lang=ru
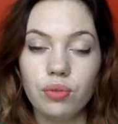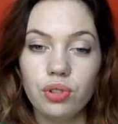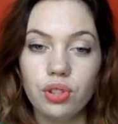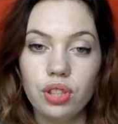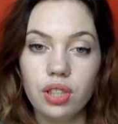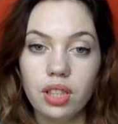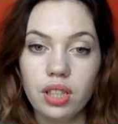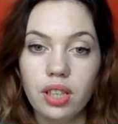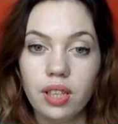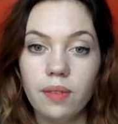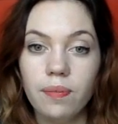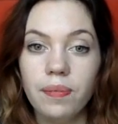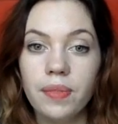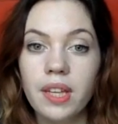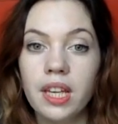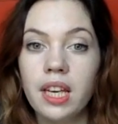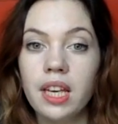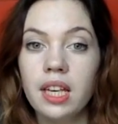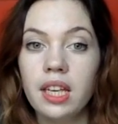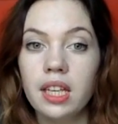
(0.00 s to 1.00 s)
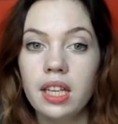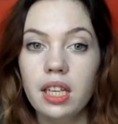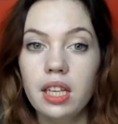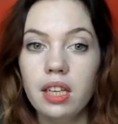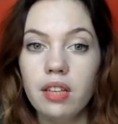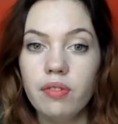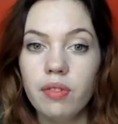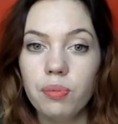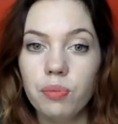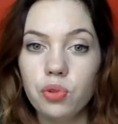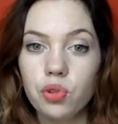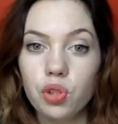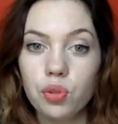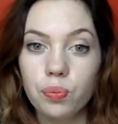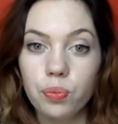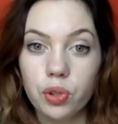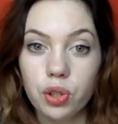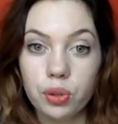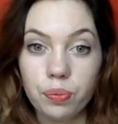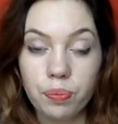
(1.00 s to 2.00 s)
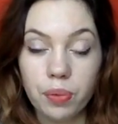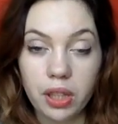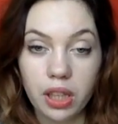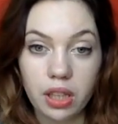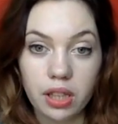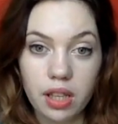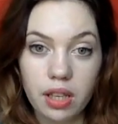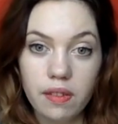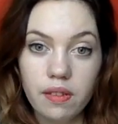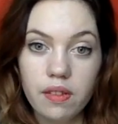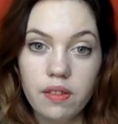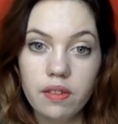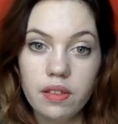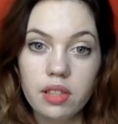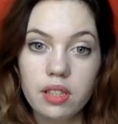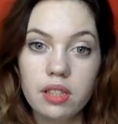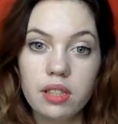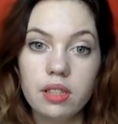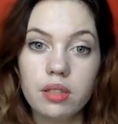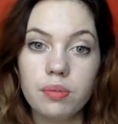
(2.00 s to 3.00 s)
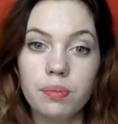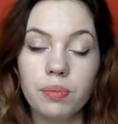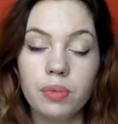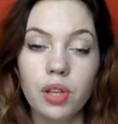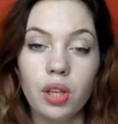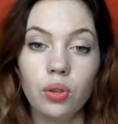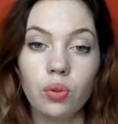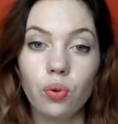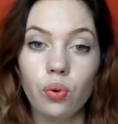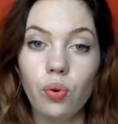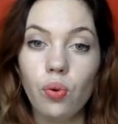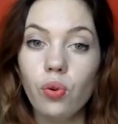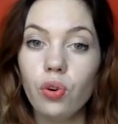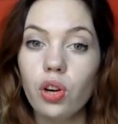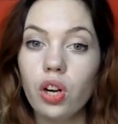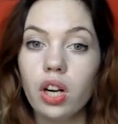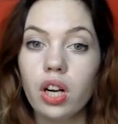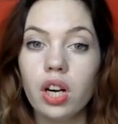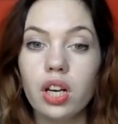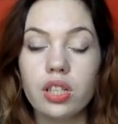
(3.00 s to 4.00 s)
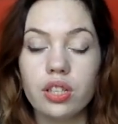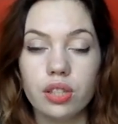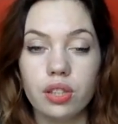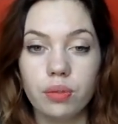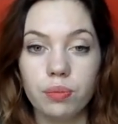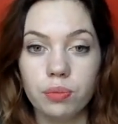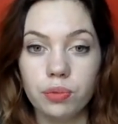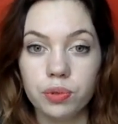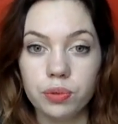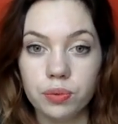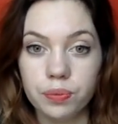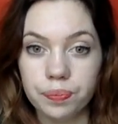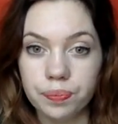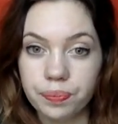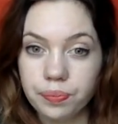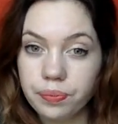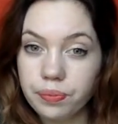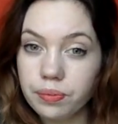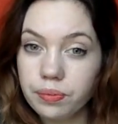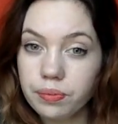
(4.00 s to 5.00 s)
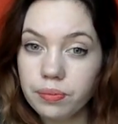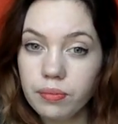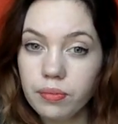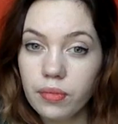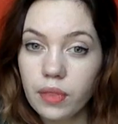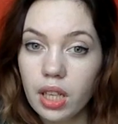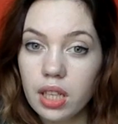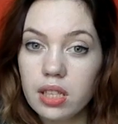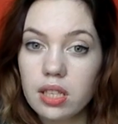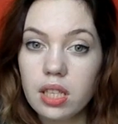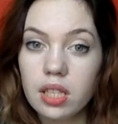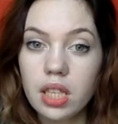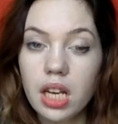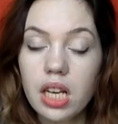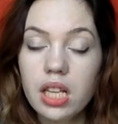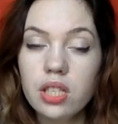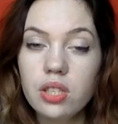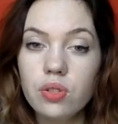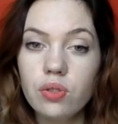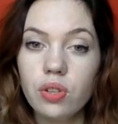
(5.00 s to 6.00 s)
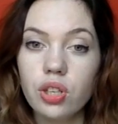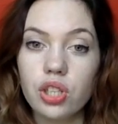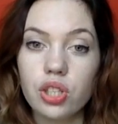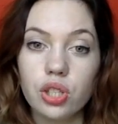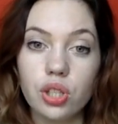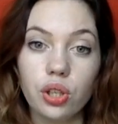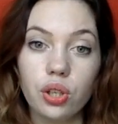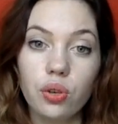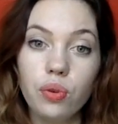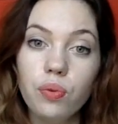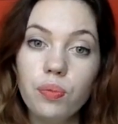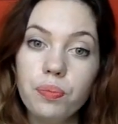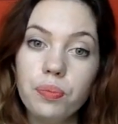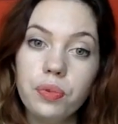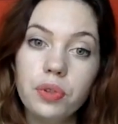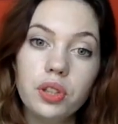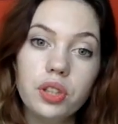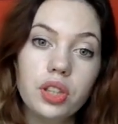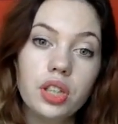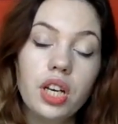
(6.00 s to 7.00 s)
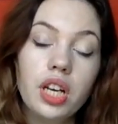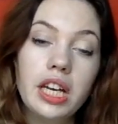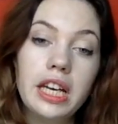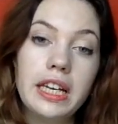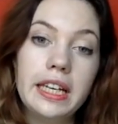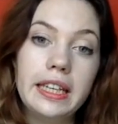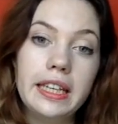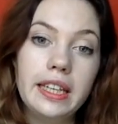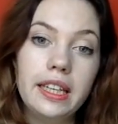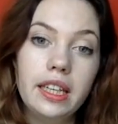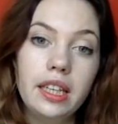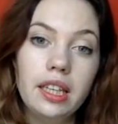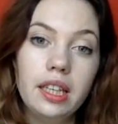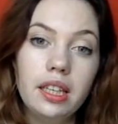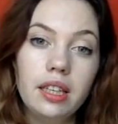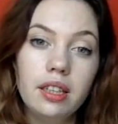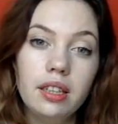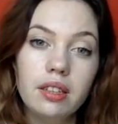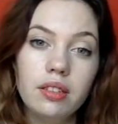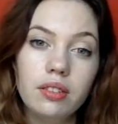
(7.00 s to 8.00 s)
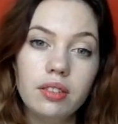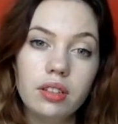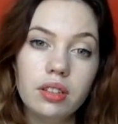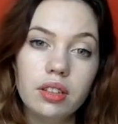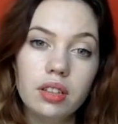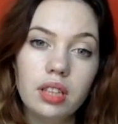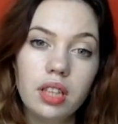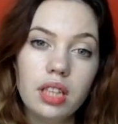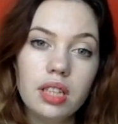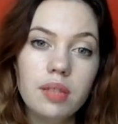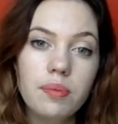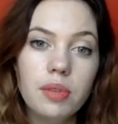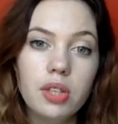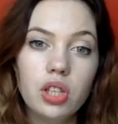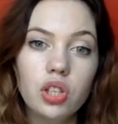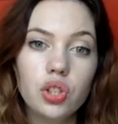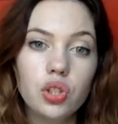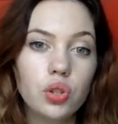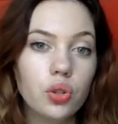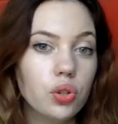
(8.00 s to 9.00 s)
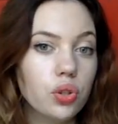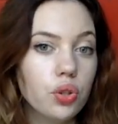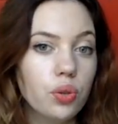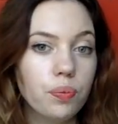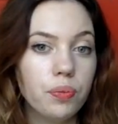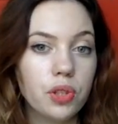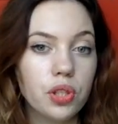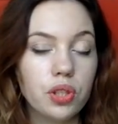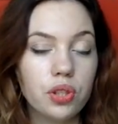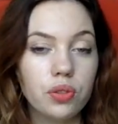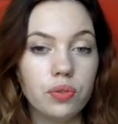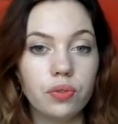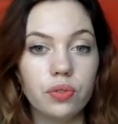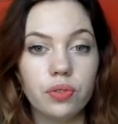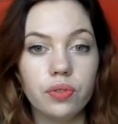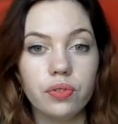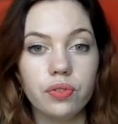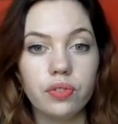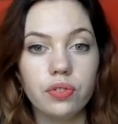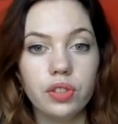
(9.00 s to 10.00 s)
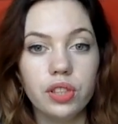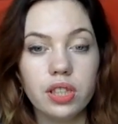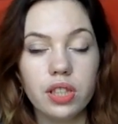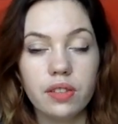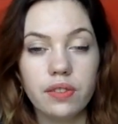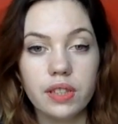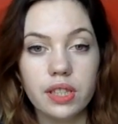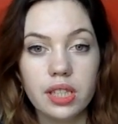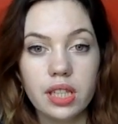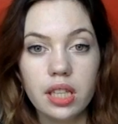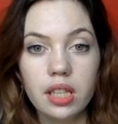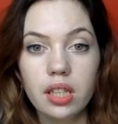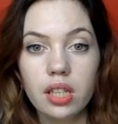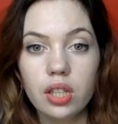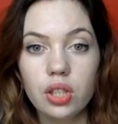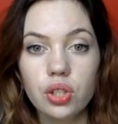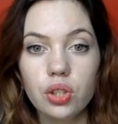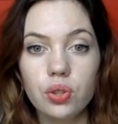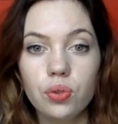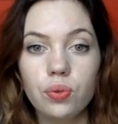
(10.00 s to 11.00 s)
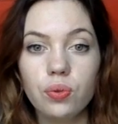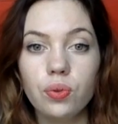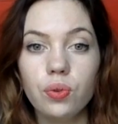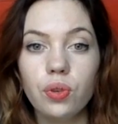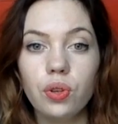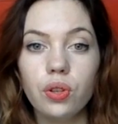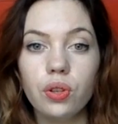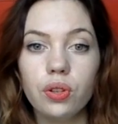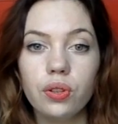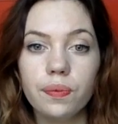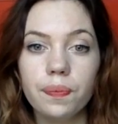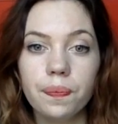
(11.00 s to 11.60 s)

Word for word: ученики. И вам нужно будет подготавливать план урока каждому занятию, каждой группы и я заметила, что особенностью вот в языковых центрах, что